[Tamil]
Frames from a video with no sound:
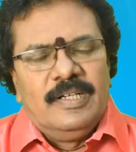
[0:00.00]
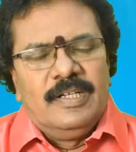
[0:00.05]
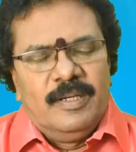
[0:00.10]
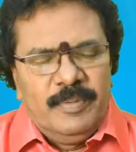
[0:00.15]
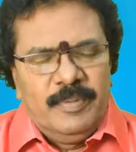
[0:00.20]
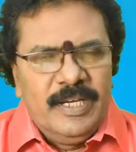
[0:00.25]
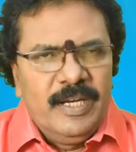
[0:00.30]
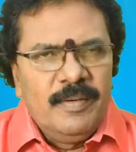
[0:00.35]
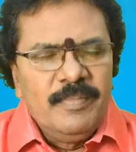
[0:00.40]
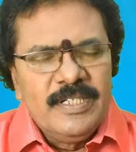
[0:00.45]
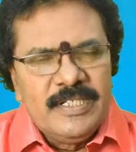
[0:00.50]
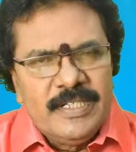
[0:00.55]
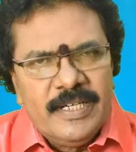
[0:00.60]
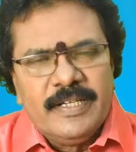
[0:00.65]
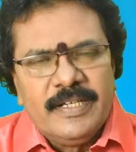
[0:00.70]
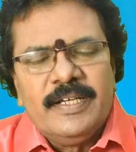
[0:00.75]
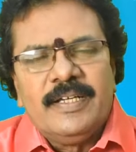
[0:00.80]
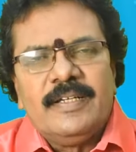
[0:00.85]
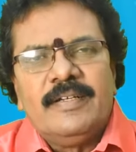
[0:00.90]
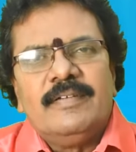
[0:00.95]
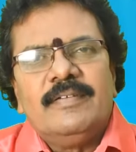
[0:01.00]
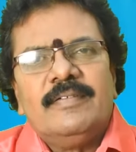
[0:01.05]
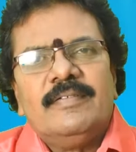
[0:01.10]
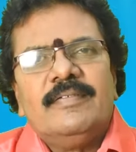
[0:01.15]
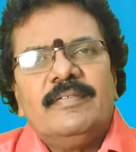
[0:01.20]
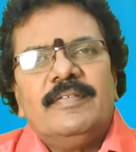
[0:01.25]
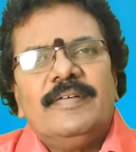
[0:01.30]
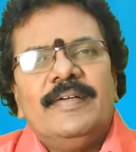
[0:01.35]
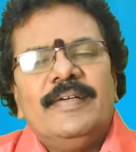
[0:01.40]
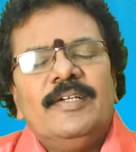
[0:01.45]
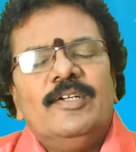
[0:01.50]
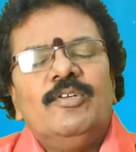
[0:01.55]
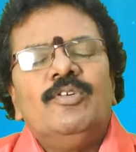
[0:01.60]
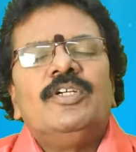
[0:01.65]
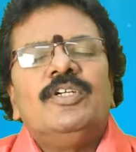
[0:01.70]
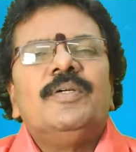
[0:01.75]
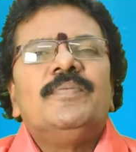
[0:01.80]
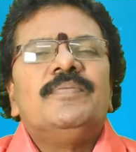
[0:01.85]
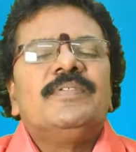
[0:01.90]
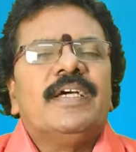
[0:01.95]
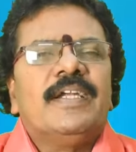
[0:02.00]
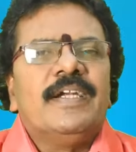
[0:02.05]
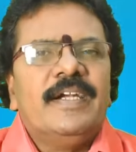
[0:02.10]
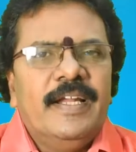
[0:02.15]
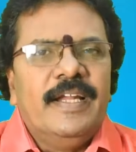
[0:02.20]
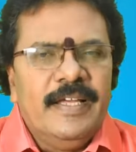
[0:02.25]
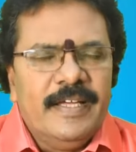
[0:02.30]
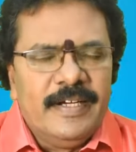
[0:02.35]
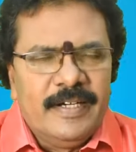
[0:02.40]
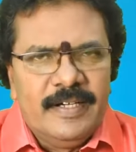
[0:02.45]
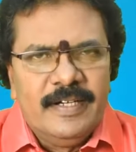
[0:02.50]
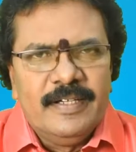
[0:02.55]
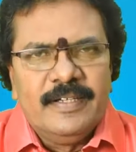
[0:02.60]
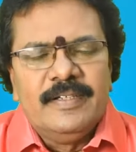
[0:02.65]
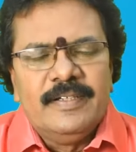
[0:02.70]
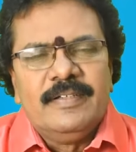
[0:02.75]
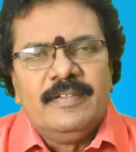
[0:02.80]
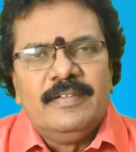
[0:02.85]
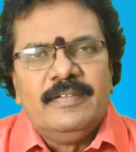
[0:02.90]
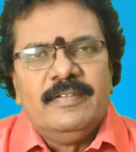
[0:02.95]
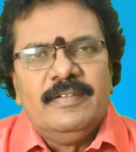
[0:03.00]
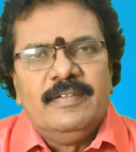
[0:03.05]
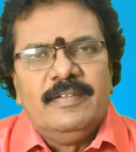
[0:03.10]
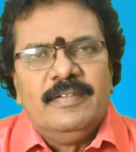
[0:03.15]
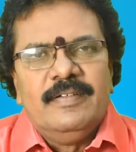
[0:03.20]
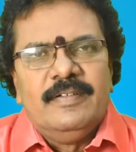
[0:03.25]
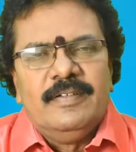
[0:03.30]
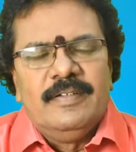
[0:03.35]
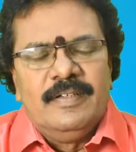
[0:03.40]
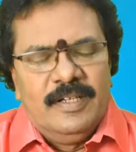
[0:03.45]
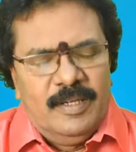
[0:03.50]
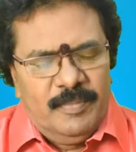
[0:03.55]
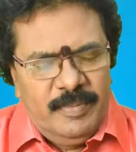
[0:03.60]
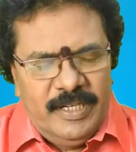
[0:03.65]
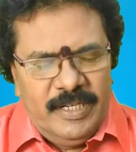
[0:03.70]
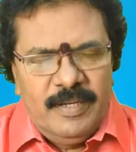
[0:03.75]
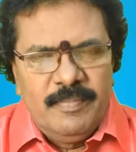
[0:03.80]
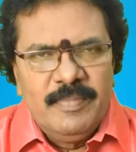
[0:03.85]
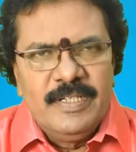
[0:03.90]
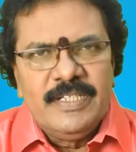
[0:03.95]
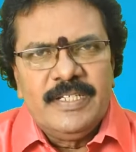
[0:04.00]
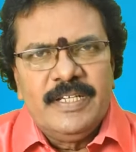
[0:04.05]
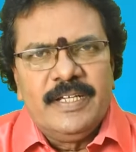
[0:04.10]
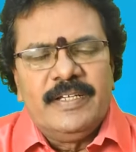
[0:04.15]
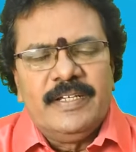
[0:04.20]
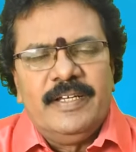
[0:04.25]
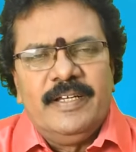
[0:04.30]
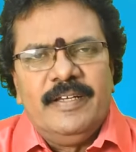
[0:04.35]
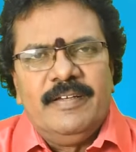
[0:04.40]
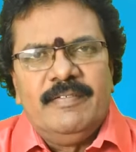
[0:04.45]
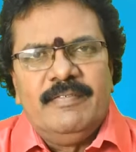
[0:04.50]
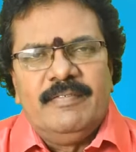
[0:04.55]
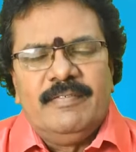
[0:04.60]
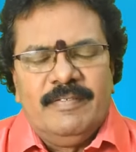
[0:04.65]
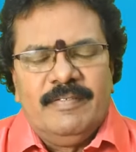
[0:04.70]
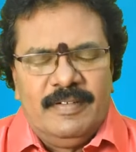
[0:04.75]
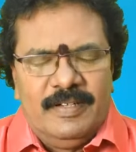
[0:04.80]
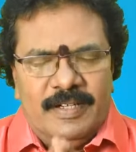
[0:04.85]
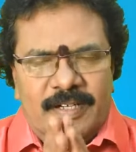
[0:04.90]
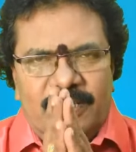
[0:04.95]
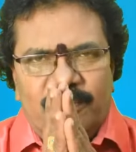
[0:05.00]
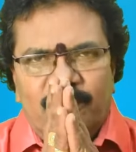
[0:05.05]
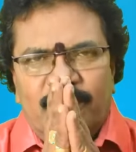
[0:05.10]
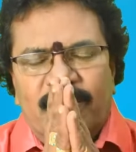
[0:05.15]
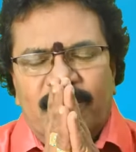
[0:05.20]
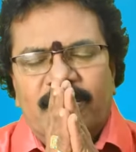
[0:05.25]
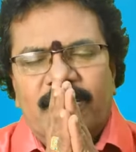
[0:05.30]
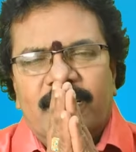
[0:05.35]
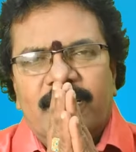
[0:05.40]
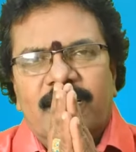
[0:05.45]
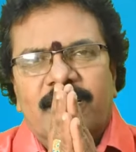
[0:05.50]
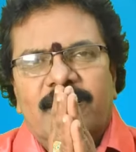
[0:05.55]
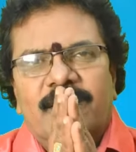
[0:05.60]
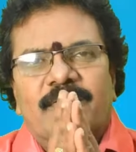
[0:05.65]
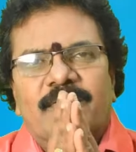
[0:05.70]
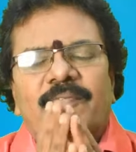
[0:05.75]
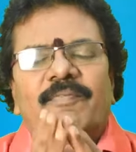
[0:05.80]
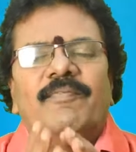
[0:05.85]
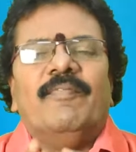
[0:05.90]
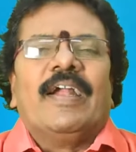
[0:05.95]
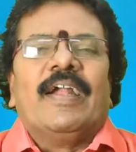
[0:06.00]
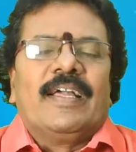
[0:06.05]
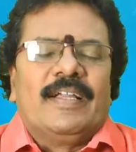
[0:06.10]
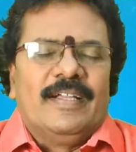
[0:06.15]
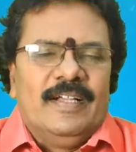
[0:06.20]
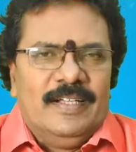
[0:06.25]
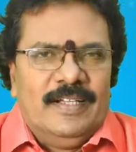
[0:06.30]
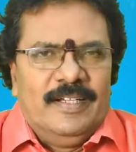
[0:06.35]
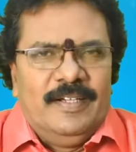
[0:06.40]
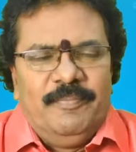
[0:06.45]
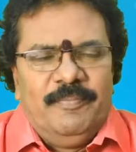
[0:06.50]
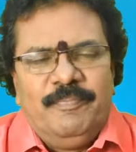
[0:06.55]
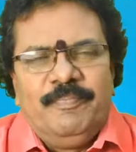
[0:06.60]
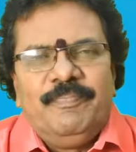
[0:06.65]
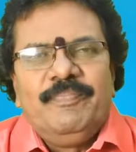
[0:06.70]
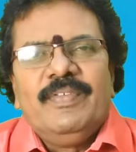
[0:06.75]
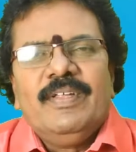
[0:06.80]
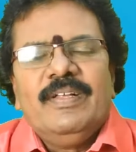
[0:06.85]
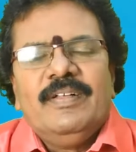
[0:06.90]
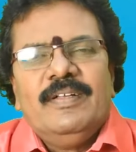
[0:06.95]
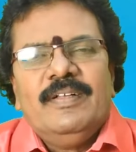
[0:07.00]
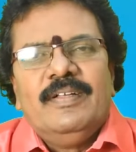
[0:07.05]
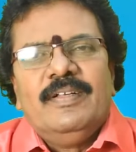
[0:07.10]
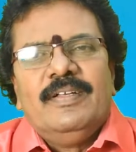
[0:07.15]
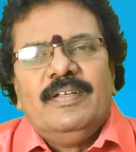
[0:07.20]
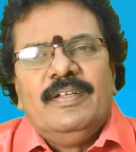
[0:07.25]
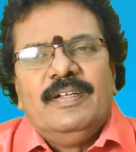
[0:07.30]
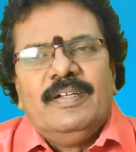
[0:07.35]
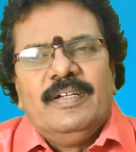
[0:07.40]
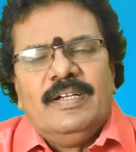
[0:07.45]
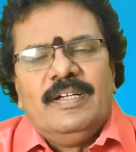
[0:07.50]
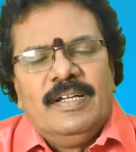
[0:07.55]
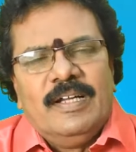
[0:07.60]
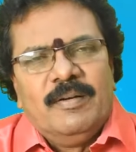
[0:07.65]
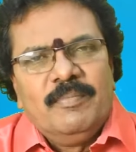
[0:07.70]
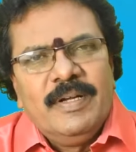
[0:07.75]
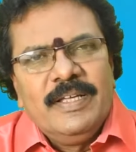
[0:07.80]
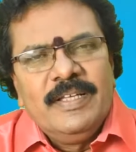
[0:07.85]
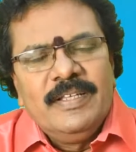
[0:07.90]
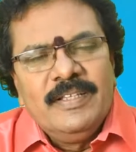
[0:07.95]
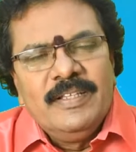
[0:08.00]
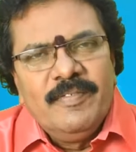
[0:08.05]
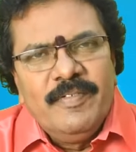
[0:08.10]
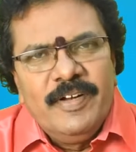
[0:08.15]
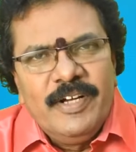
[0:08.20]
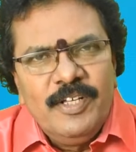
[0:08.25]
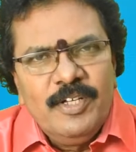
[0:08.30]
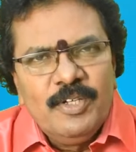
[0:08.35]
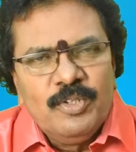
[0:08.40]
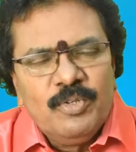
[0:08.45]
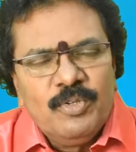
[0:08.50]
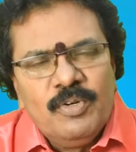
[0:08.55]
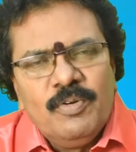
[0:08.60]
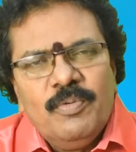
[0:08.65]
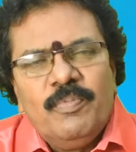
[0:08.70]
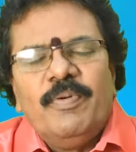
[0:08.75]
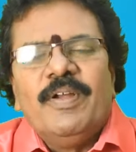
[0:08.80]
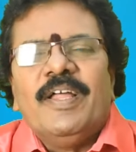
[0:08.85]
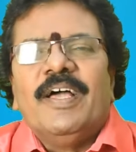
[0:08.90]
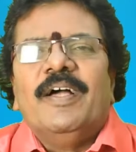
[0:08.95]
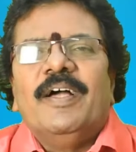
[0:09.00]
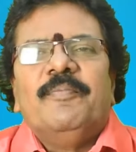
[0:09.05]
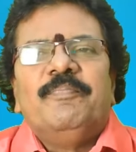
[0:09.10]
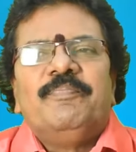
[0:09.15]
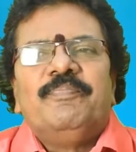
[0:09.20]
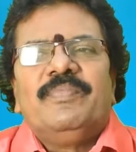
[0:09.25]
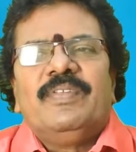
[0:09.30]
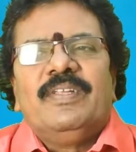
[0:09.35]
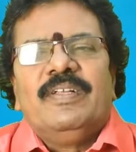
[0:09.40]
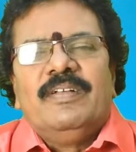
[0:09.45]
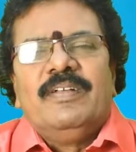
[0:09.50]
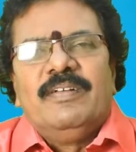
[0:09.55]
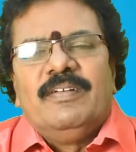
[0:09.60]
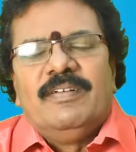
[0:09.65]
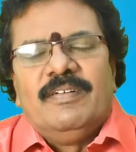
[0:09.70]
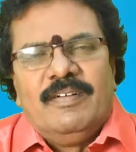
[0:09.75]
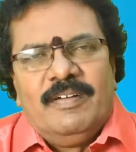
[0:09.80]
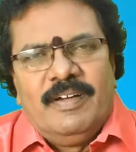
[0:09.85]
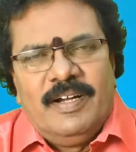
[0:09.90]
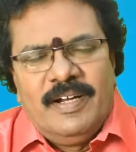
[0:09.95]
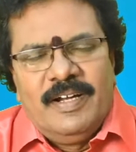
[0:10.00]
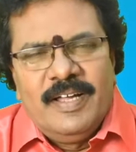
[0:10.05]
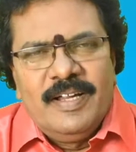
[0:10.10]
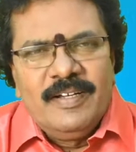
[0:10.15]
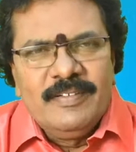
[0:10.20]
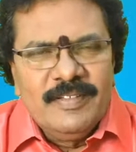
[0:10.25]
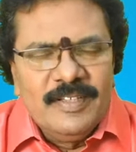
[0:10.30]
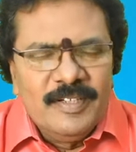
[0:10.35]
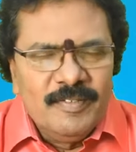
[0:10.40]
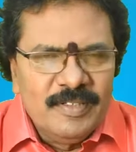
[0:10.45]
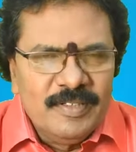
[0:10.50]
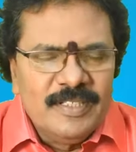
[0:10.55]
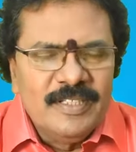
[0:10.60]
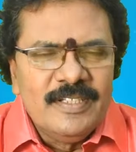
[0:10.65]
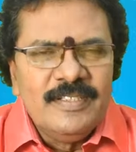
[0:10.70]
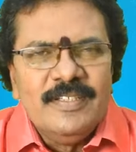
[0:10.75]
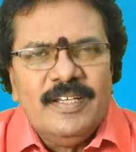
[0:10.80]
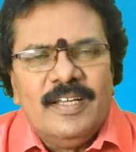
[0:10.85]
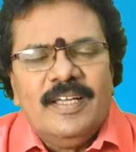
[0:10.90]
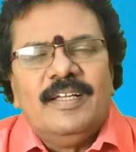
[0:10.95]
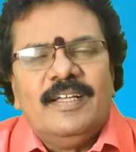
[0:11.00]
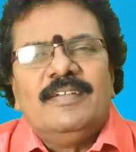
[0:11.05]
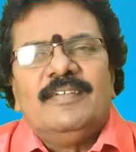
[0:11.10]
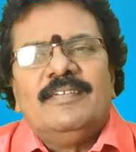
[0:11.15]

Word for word: அபிராமி சேகர் யூடியூப் சேனல் நேயர்களுக்கு அபிராமி சேகரின் அன்பான வணக்கங்கள் நம்ம இந்த வீடியோ தொகுப்பில் ரெண்டாயிரத்தி இருபத்தஞ்சில்